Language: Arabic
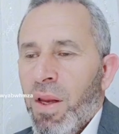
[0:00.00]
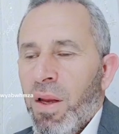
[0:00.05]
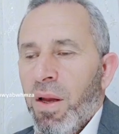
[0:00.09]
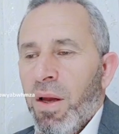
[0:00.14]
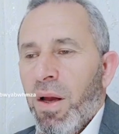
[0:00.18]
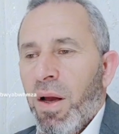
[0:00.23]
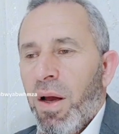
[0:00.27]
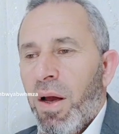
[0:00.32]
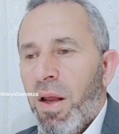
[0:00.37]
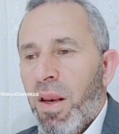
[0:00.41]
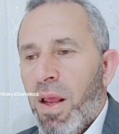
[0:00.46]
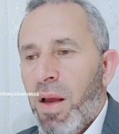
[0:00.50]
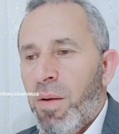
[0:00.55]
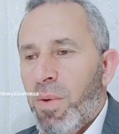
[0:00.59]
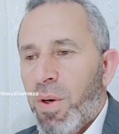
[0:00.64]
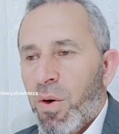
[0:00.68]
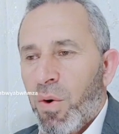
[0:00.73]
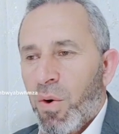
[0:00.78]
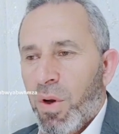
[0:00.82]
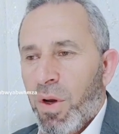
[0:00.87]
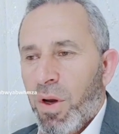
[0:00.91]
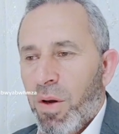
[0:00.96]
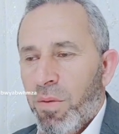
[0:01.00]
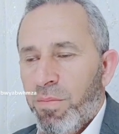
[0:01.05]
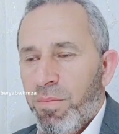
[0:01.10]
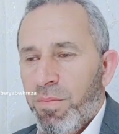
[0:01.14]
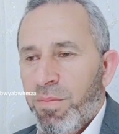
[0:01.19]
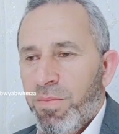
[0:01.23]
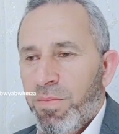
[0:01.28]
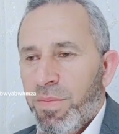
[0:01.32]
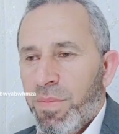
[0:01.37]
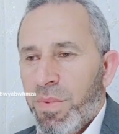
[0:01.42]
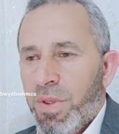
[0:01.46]
آلام الركب
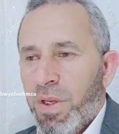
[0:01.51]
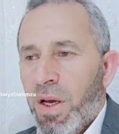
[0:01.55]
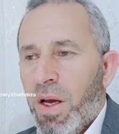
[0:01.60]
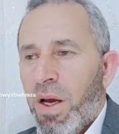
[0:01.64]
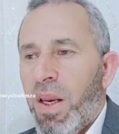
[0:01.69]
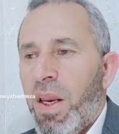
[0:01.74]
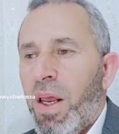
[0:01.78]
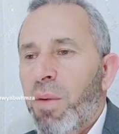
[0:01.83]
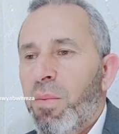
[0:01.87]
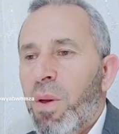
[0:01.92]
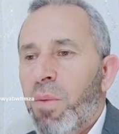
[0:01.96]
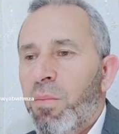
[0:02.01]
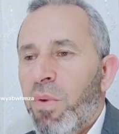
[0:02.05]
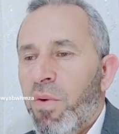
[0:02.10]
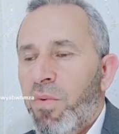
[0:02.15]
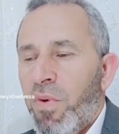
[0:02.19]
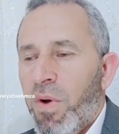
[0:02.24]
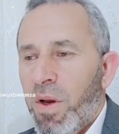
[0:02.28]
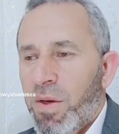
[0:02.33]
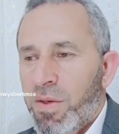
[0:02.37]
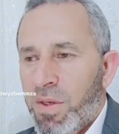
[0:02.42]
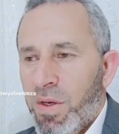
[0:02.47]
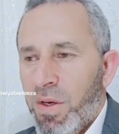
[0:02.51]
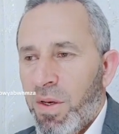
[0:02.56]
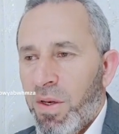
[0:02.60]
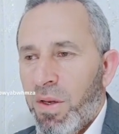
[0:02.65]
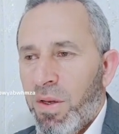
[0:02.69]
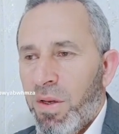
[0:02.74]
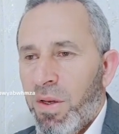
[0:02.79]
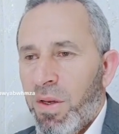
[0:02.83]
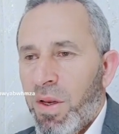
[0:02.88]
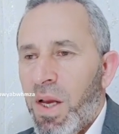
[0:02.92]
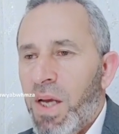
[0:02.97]
آلام المفاصل
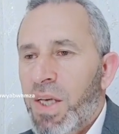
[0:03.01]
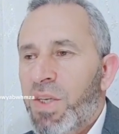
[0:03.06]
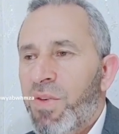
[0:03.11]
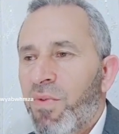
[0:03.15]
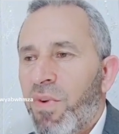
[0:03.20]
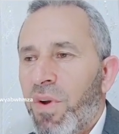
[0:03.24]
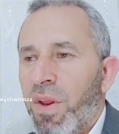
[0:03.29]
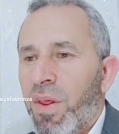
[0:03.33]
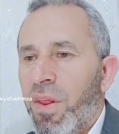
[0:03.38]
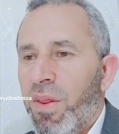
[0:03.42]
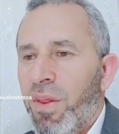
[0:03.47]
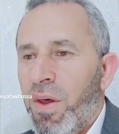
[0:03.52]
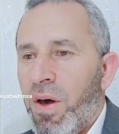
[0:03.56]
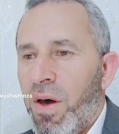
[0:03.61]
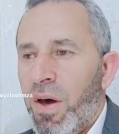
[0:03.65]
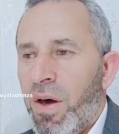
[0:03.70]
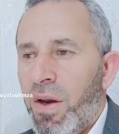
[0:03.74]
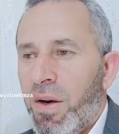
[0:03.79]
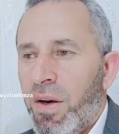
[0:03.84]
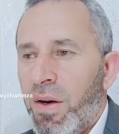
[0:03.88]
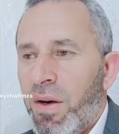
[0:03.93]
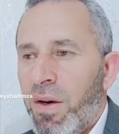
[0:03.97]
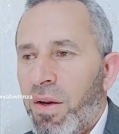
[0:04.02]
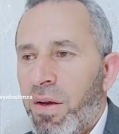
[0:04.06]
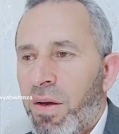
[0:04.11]
أسفل الظهر